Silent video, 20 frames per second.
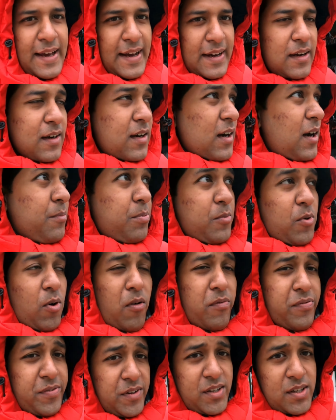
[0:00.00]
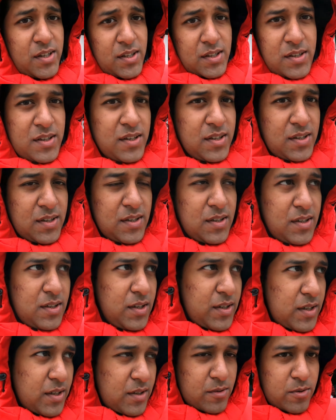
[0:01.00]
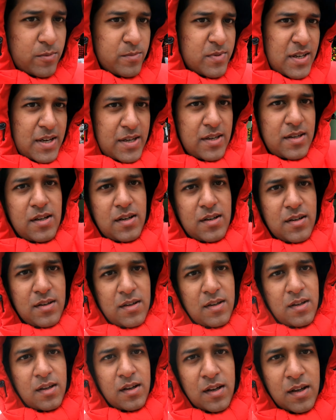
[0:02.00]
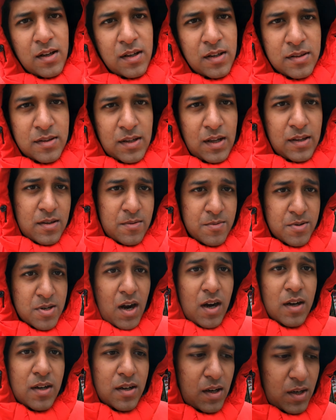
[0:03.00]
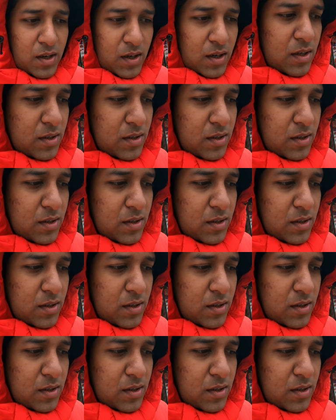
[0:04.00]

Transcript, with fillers: এক কাপ কফি এরকম সাইজের তার দাম ষাট টাকা